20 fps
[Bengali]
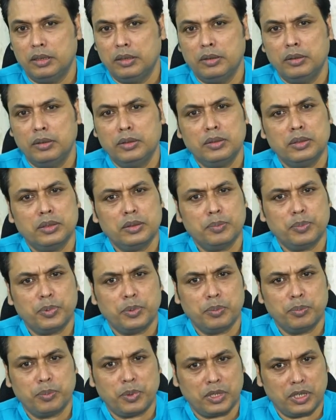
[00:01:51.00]
ওর
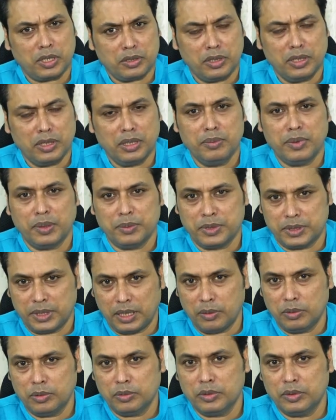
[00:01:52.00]
প্রশাসনিক ব্যবস্থা
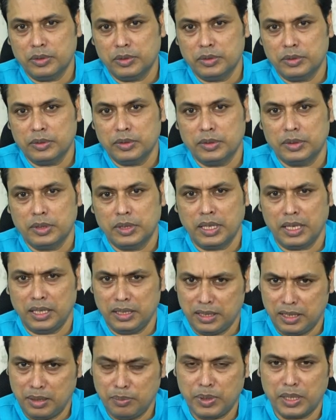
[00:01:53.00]
হোক
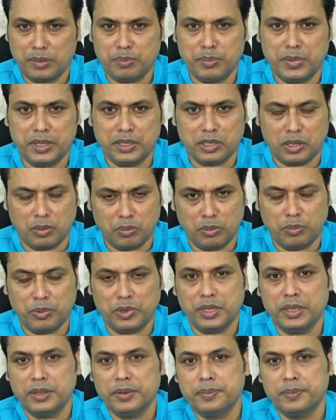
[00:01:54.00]
হেলথ ডিপার্টমেন্ট সর্বোপরি